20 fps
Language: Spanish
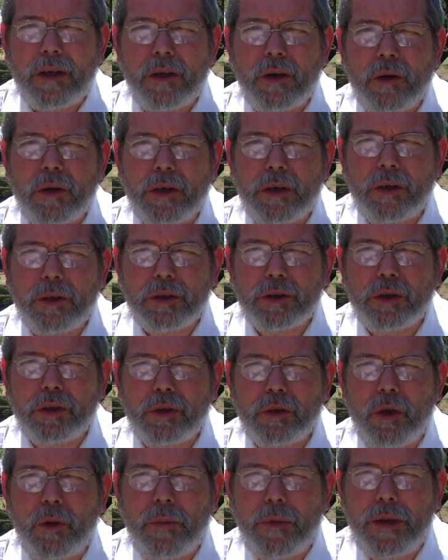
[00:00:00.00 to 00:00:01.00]
Lo que
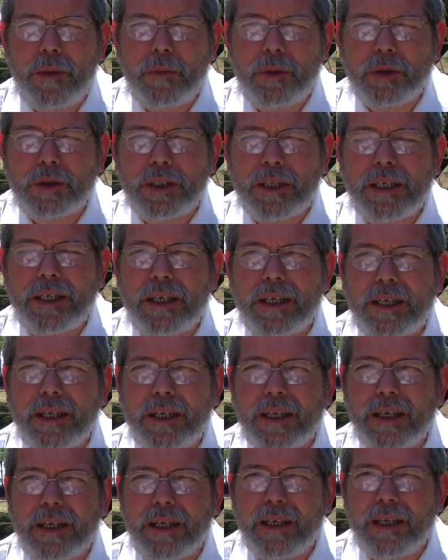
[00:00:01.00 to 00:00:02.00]
nosotros vemos es
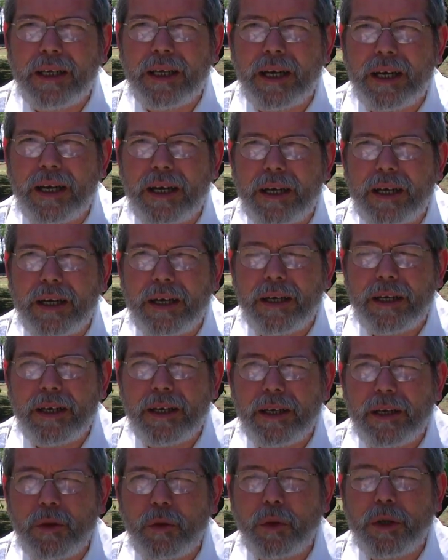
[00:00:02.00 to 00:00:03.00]
que la
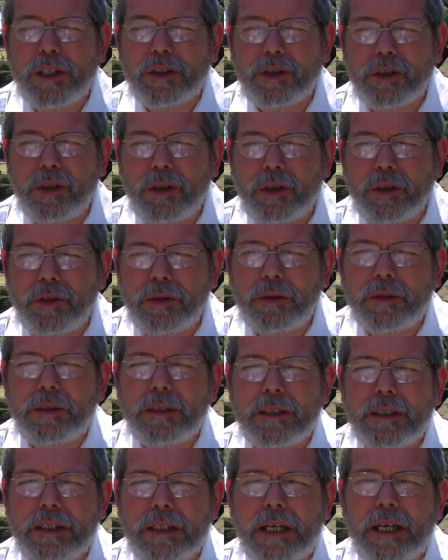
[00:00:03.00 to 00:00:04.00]
educación
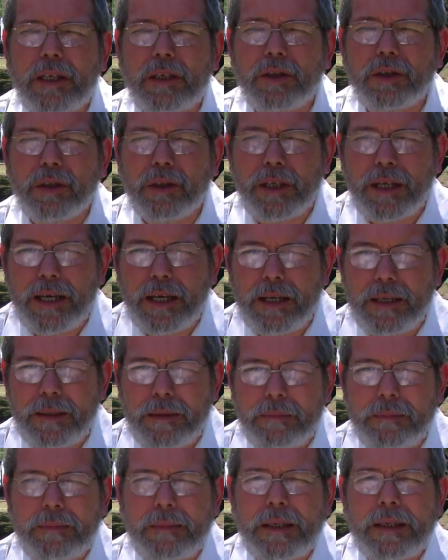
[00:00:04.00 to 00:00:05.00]
tradicional
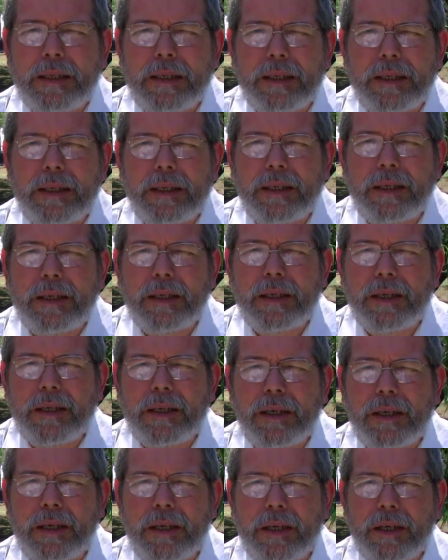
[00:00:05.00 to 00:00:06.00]

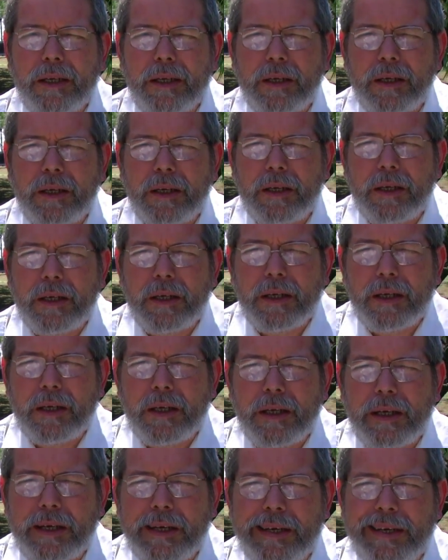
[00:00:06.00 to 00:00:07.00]
eh,
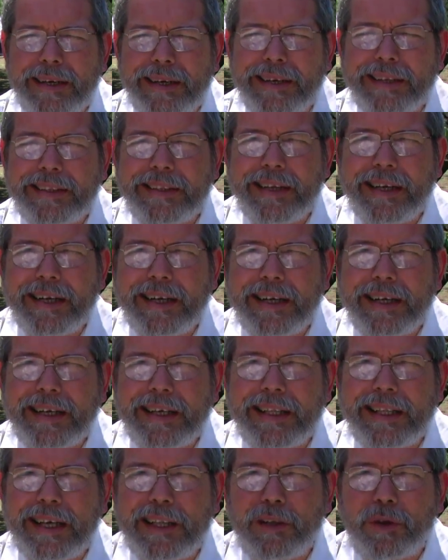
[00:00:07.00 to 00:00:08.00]
está
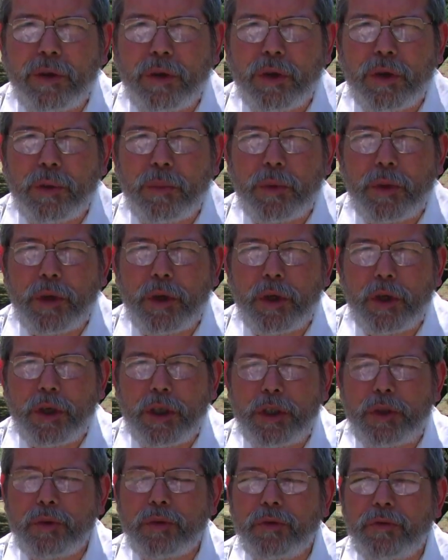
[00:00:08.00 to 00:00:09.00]
quedando como
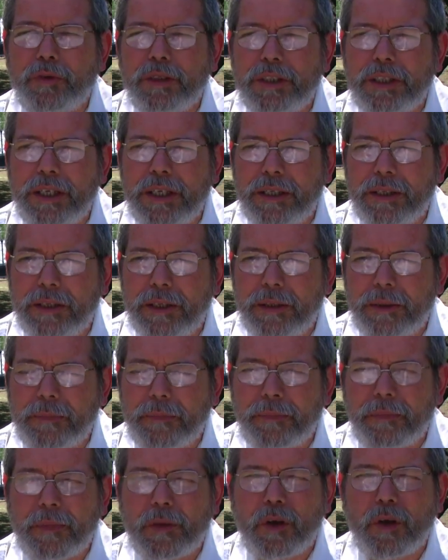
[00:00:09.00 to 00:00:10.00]
insuficiente,
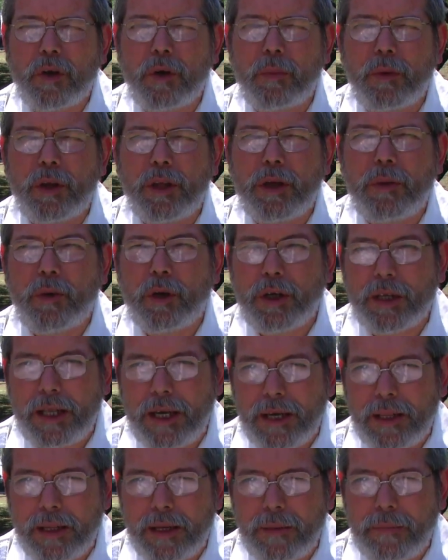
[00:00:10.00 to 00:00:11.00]
como
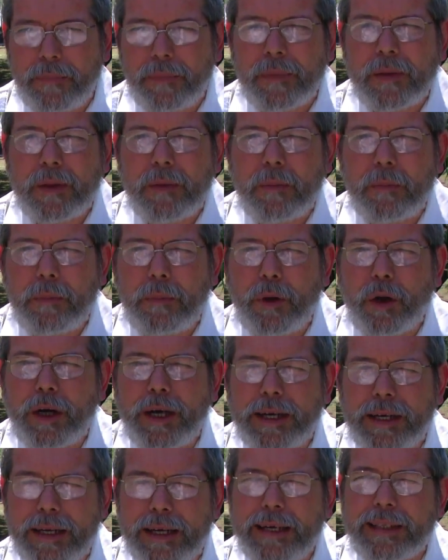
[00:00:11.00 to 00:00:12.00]
desbordada por
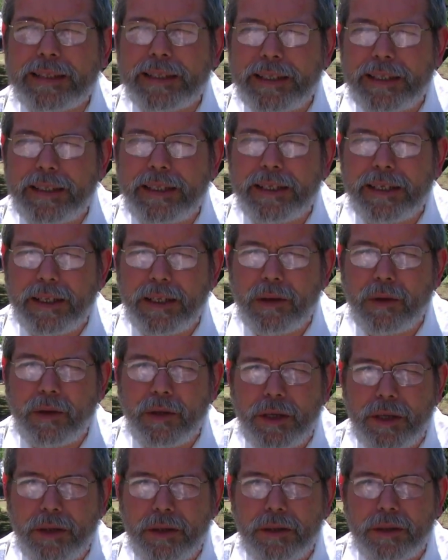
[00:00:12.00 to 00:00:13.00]
las características de
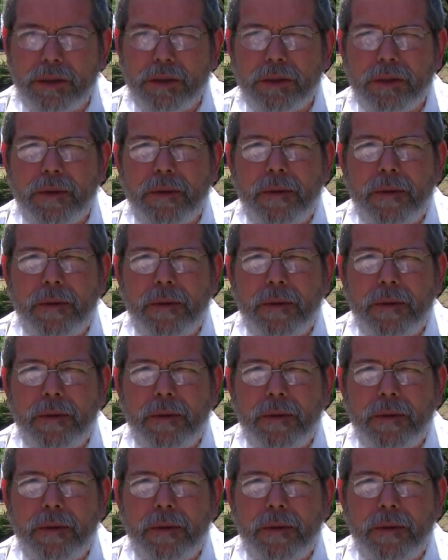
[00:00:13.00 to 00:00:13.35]
los niños,